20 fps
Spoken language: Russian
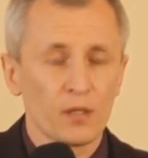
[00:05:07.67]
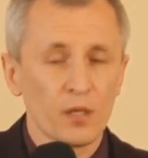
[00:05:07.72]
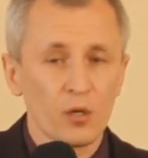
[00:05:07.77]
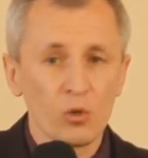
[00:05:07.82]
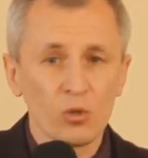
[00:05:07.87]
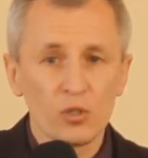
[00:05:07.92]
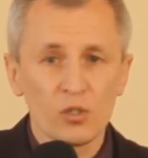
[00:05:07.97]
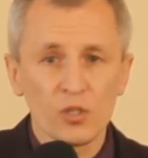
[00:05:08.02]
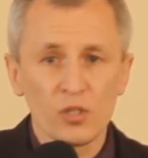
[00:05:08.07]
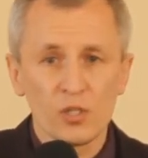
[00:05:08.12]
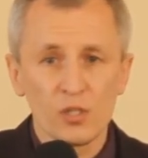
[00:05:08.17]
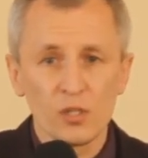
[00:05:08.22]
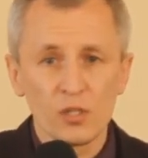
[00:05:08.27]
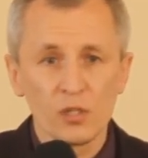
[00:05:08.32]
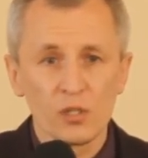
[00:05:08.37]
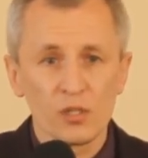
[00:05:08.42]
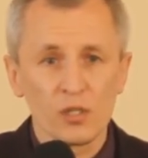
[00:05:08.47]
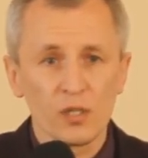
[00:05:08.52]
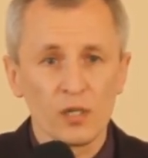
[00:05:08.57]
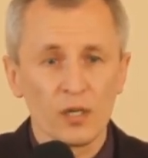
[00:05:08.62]
Народ
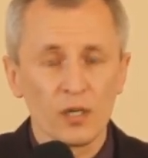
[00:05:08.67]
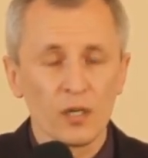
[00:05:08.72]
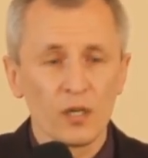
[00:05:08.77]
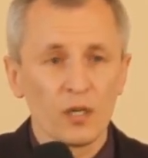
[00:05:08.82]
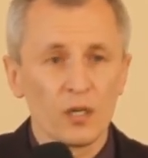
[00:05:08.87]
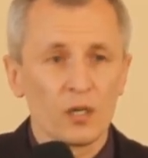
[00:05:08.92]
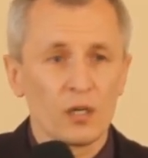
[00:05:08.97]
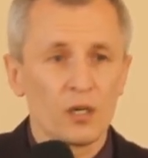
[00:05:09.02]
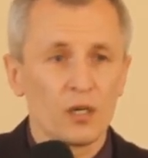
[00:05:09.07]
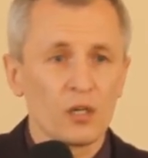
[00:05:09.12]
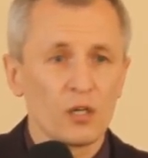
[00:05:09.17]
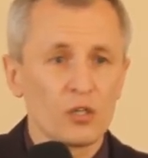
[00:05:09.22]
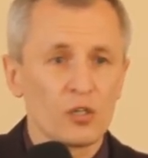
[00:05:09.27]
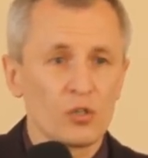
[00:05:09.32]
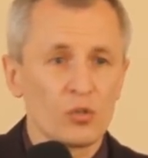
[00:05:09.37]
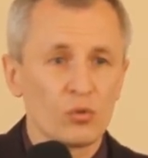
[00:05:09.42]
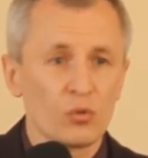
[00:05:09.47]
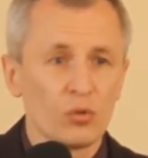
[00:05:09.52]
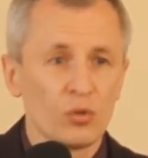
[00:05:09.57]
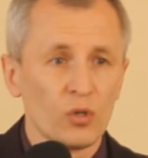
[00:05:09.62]
теснился ко
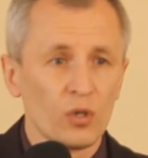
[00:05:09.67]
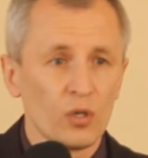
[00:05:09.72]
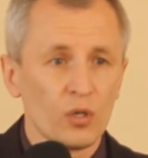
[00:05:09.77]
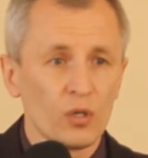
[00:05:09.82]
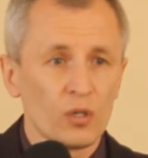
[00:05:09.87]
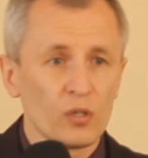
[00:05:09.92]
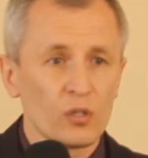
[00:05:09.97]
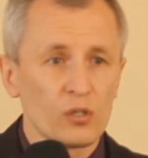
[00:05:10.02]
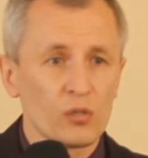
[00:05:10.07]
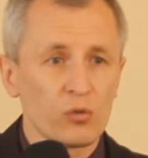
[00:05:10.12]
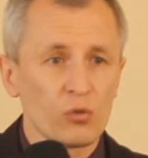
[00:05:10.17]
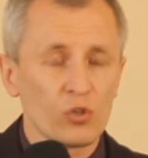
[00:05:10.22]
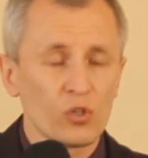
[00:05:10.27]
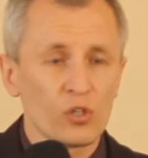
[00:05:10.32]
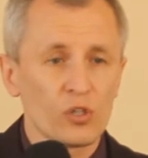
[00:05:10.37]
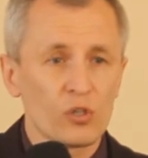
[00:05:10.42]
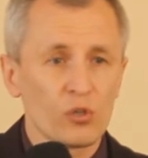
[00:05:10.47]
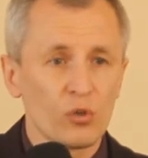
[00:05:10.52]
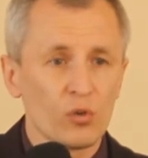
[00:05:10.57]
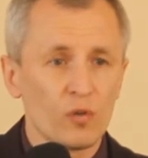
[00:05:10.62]
Христу
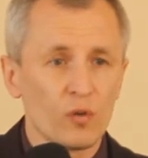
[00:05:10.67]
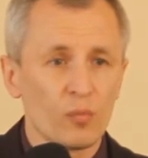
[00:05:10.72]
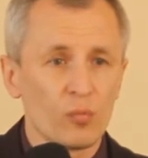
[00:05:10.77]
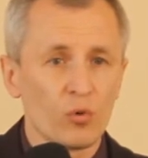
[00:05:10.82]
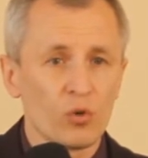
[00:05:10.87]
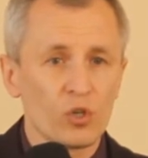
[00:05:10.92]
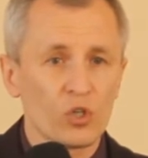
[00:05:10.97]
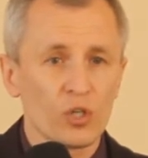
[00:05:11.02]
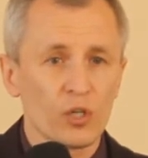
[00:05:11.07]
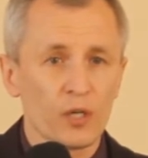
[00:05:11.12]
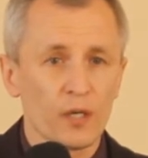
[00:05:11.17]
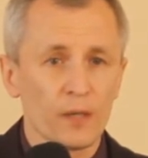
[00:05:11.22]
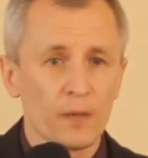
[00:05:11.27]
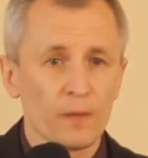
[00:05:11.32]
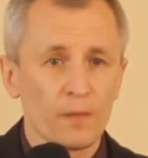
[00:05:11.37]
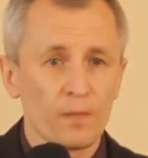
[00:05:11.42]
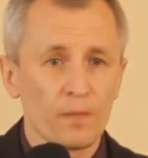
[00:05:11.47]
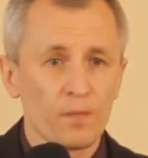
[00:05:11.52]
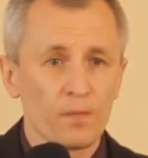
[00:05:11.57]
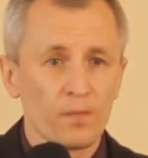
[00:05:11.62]
слушать Слово
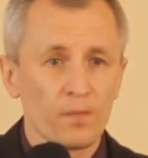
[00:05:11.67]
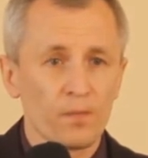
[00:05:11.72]
Божие.